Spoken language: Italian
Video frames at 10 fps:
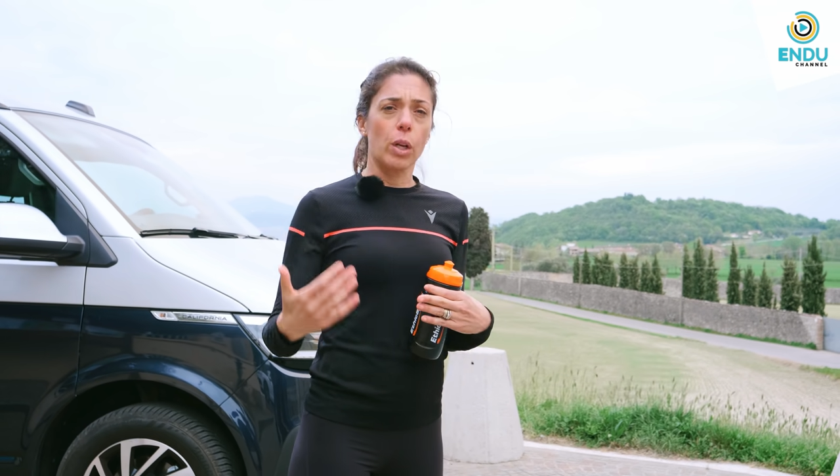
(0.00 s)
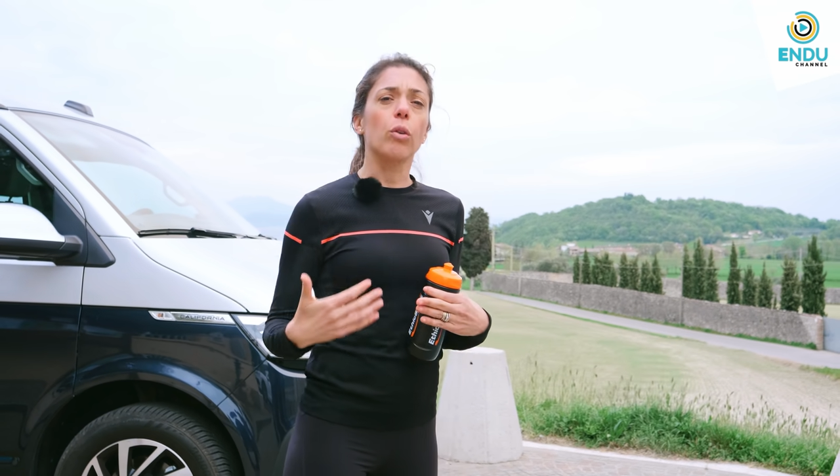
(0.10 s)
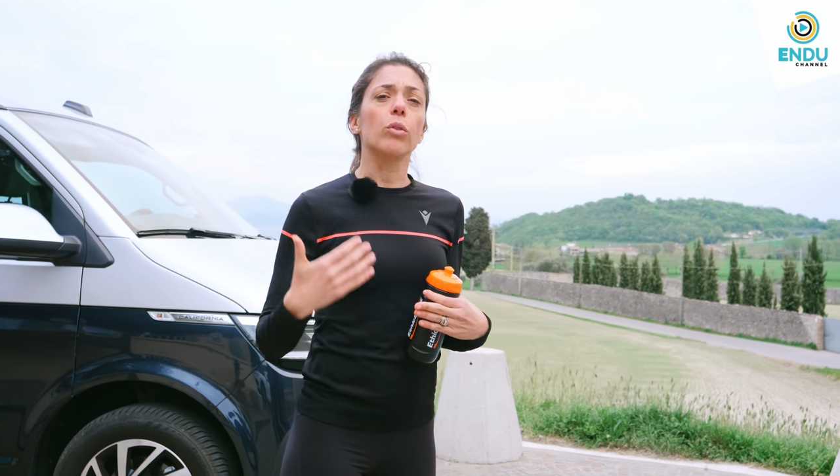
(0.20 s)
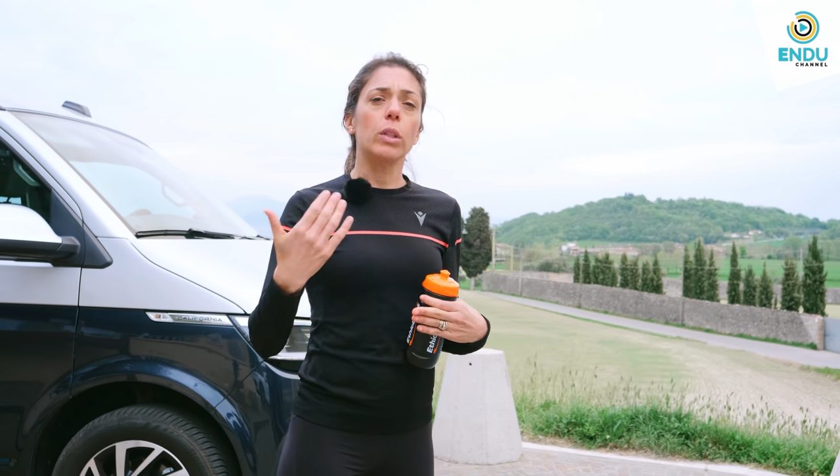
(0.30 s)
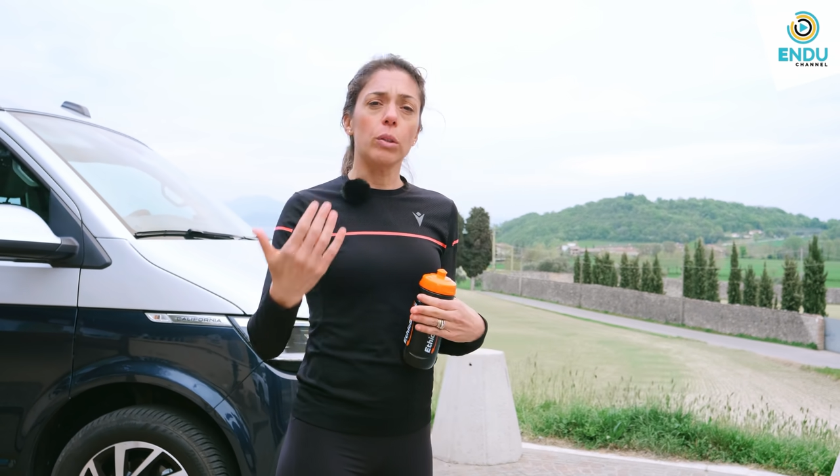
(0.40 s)
formazione
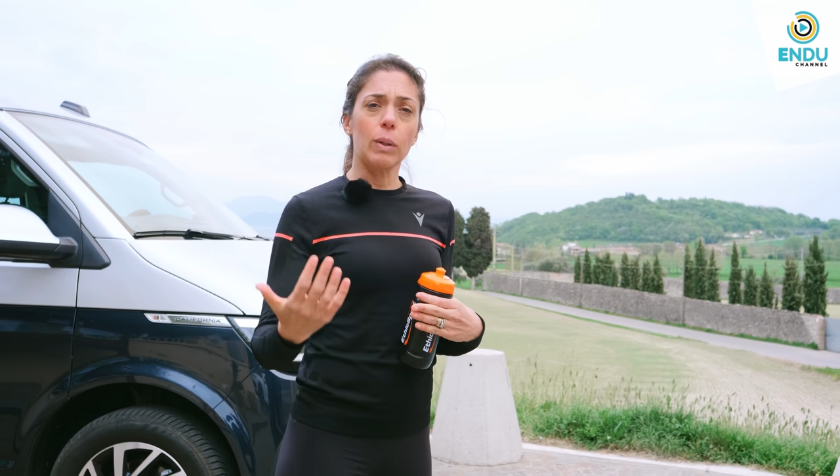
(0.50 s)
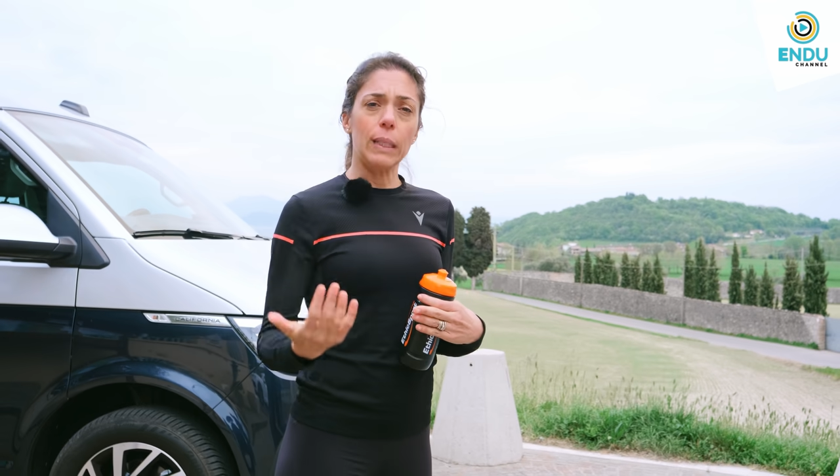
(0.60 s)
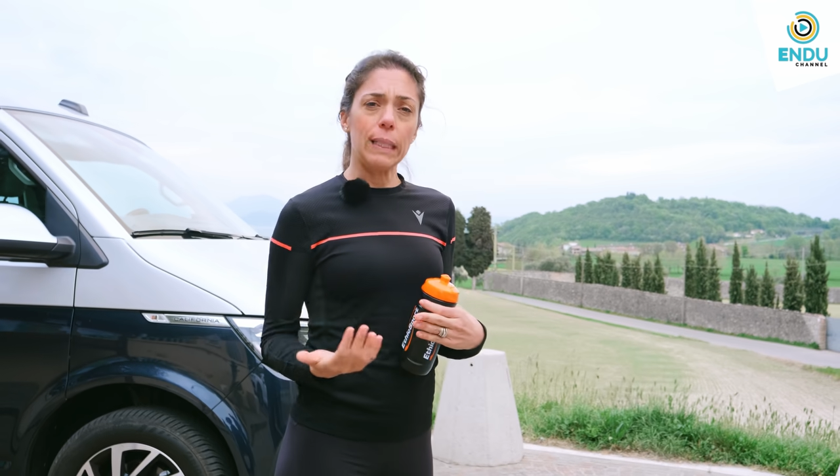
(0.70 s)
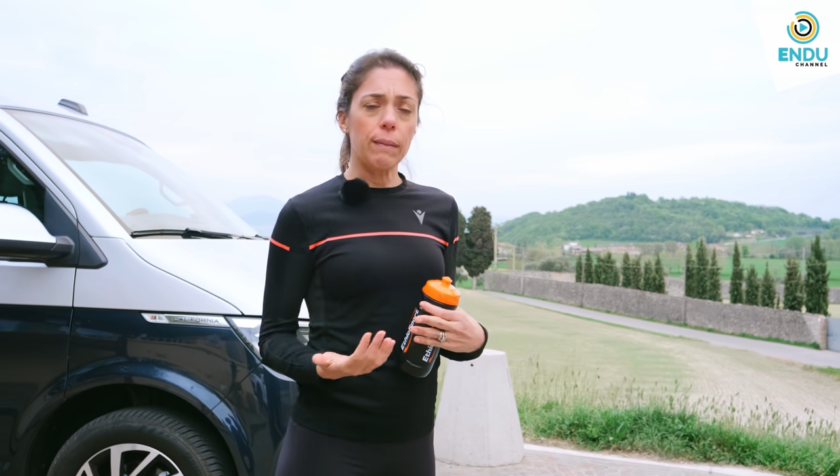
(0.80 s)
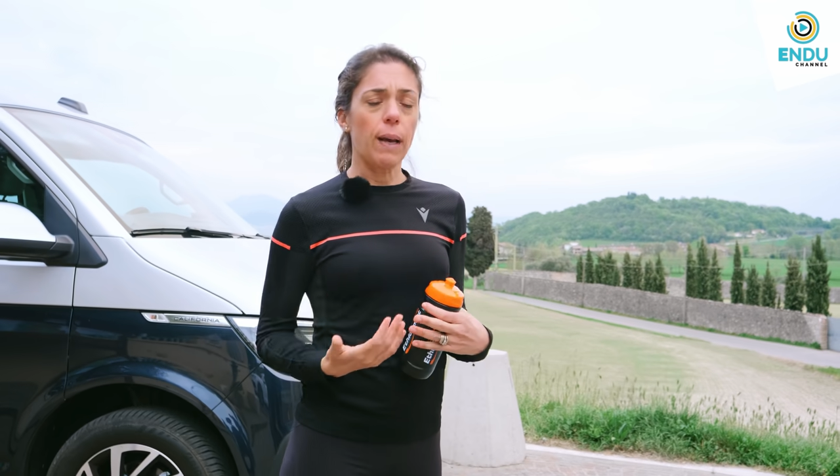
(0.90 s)

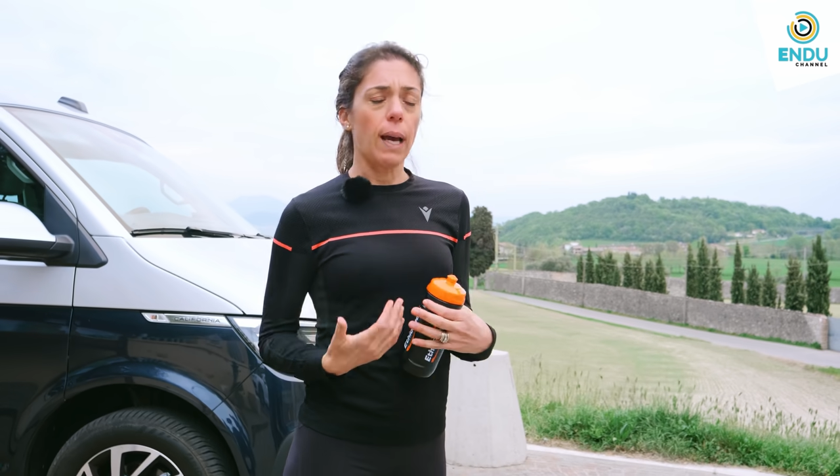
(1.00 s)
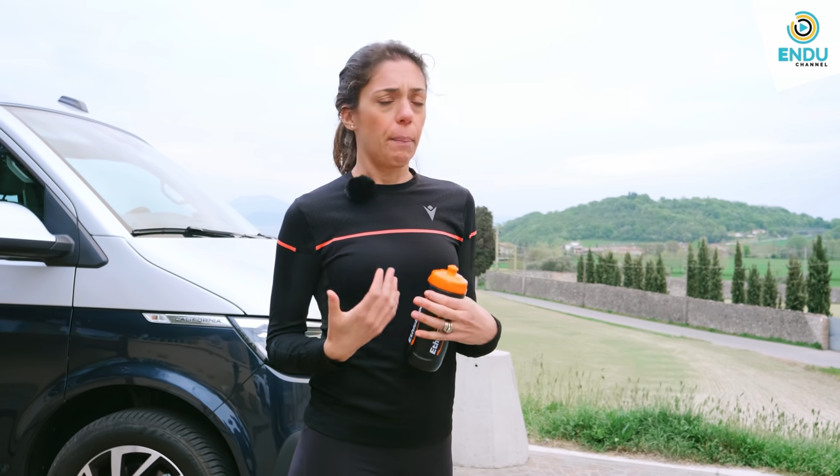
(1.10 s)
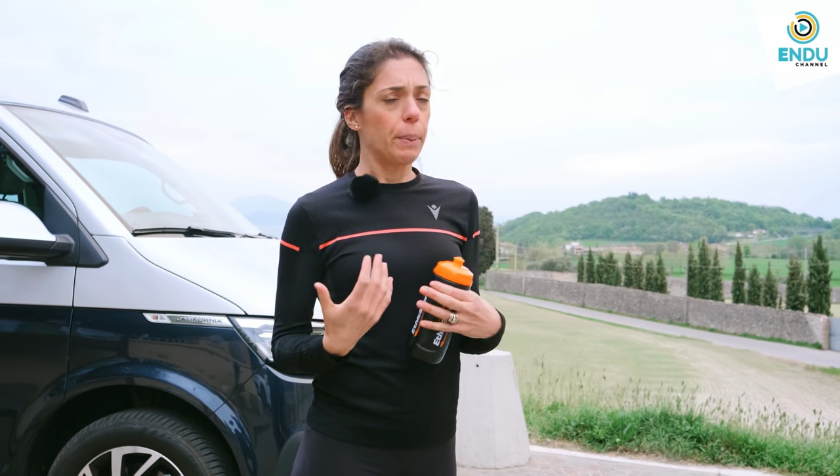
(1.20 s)
continuativa a